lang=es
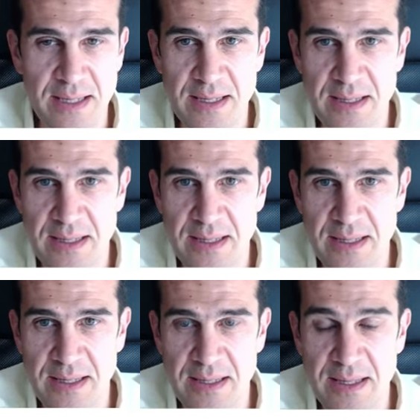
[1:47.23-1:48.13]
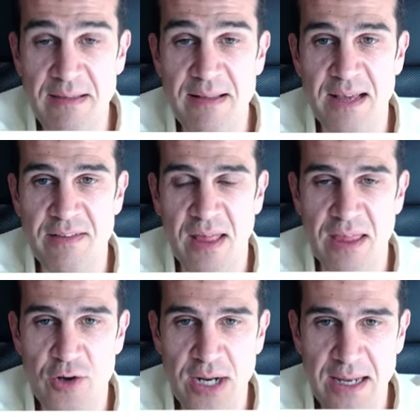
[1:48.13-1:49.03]
¿Y qué es la
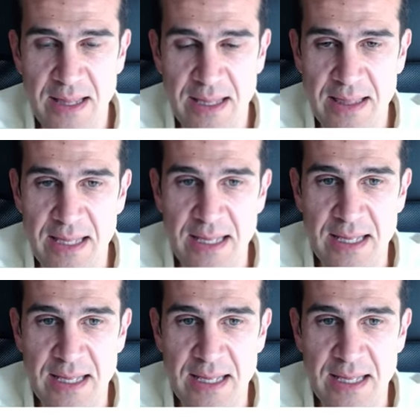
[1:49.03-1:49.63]
estacionalidad?